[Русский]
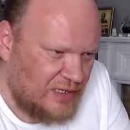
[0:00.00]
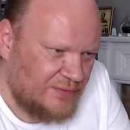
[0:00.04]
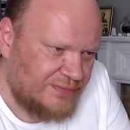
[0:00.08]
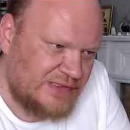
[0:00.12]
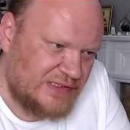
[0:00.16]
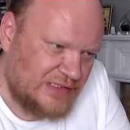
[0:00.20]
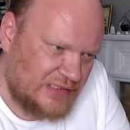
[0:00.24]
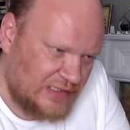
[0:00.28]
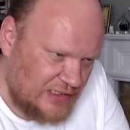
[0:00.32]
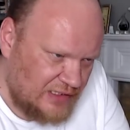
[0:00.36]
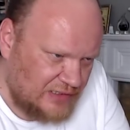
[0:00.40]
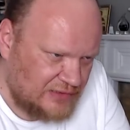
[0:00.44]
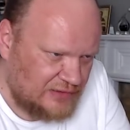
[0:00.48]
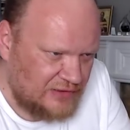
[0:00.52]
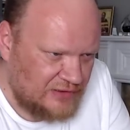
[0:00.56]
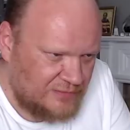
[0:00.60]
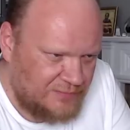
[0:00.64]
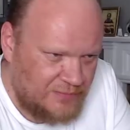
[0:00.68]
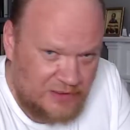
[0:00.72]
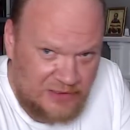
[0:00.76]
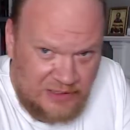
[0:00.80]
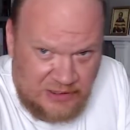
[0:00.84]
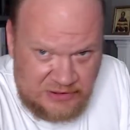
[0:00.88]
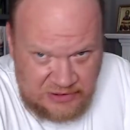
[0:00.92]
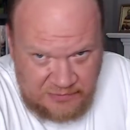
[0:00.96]

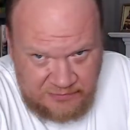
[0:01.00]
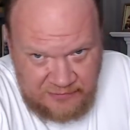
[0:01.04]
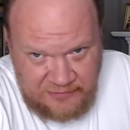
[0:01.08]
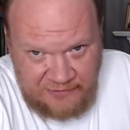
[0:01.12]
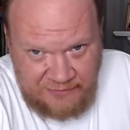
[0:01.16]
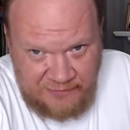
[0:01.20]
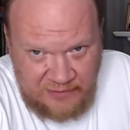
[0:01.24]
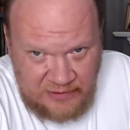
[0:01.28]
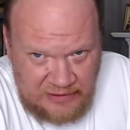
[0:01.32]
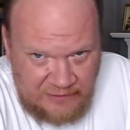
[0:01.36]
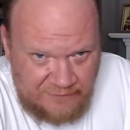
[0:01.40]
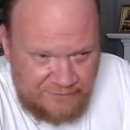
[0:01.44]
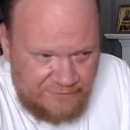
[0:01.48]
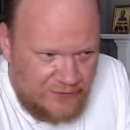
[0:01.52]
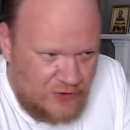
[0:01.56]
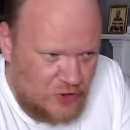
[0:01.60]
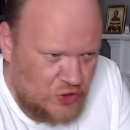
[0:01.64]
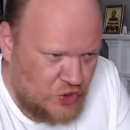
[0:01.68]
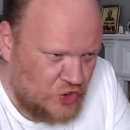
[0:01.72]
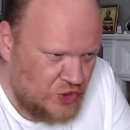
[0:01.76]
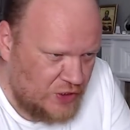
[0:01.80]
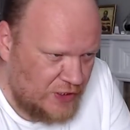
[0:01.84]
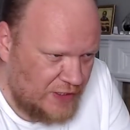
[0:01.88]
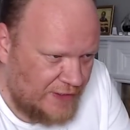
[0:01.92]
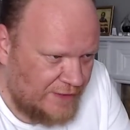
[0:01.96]
абстрактных по нашим временам
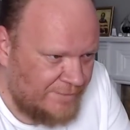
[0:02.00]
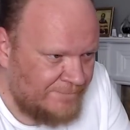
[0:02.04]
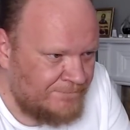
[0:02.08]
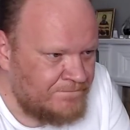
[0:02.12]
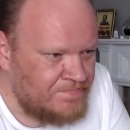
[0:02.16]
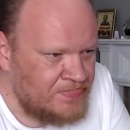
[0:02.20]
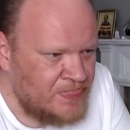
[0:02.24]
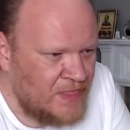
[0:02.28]
вещей.